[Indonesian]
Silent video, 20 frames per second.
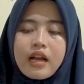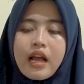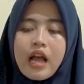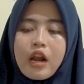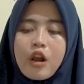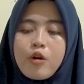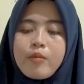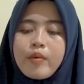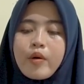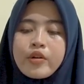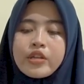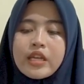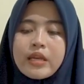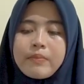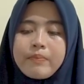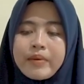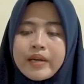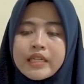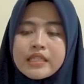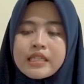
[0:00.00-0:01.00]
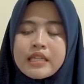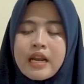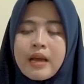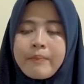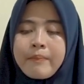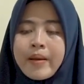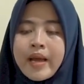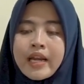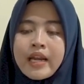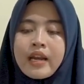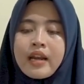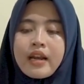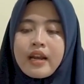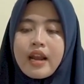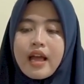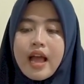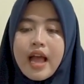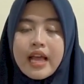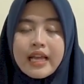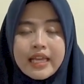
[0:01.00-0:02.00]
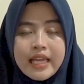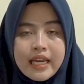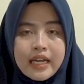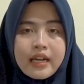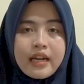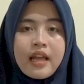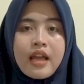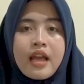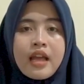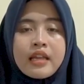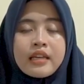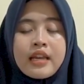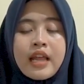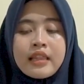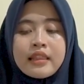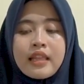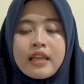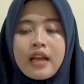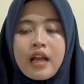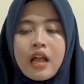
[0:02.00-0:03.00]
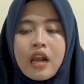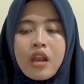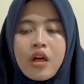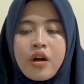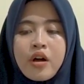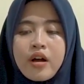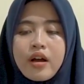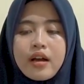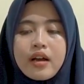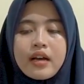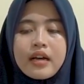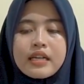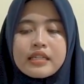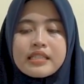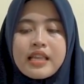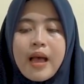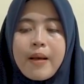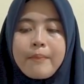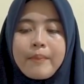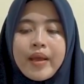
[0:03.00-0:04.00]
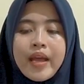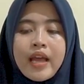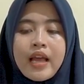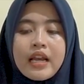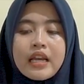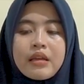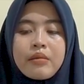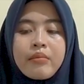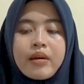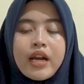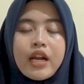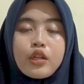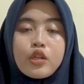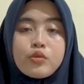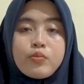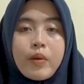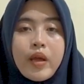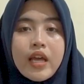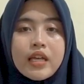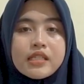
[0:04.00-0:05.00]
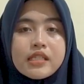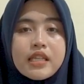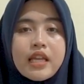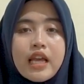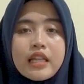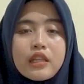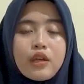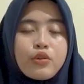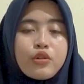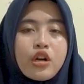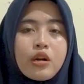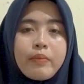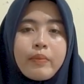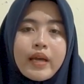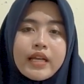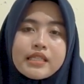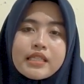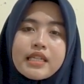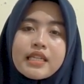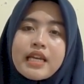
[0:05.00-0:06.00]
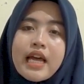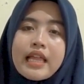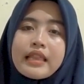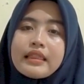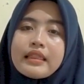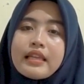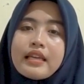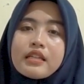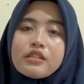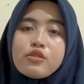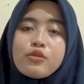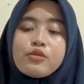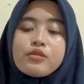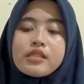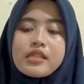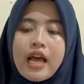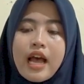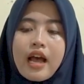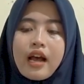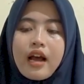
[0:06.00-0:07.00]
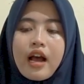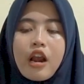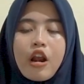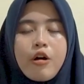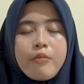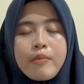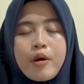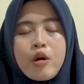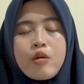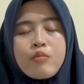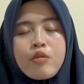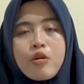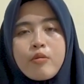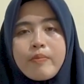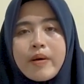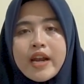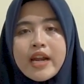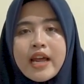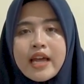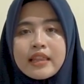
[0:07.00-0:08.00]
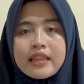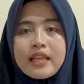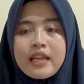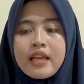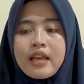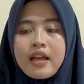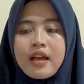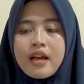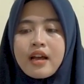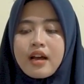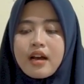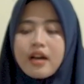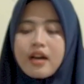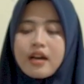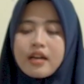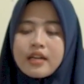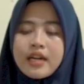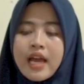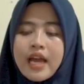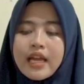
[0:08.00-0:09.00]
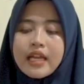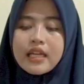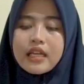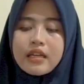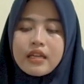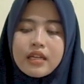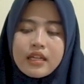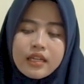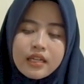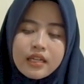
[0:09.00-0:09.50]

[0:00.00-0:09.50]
kalau mau nyimpen senapan angin nanti kalau uh, sampai 500 PSI atau 0 PSI nanti susah kalau mau mopa nanti uh, naik